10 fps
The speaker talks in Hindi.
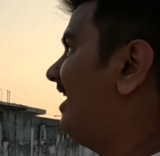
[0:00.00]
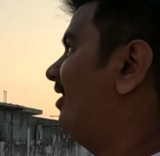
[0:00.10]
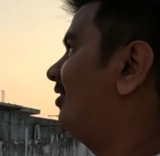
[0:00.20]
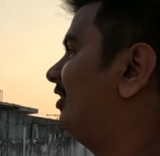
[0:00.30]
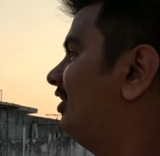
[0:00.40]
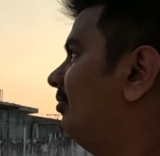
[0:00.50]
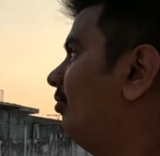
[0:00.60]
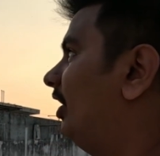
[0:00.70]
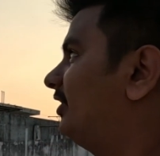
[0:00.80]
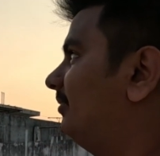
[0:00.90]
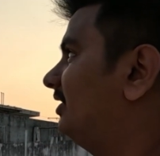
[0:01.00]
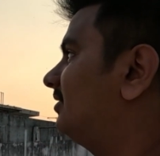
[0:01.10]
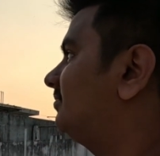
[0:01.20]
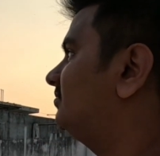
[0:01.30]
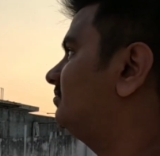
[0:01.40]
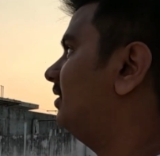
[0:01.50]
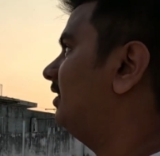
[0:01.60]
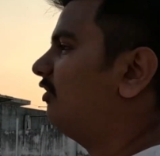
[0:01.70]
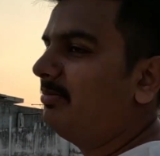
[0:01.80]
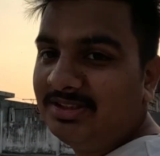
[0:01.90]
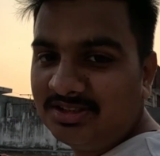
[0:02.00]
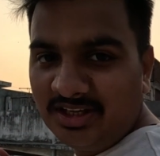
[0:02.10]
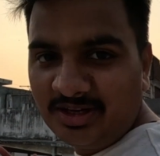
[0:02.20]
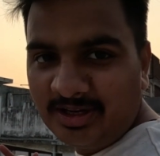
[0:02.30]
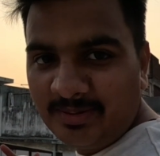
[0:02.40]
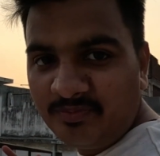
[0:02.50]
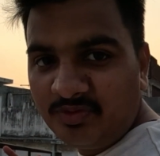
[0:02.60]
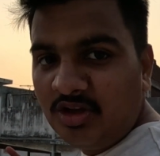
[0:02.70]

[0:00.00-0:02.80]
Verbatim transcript: काला घोड़ी जो बहुत ही मस्त परफॉर्मेंस दे रही है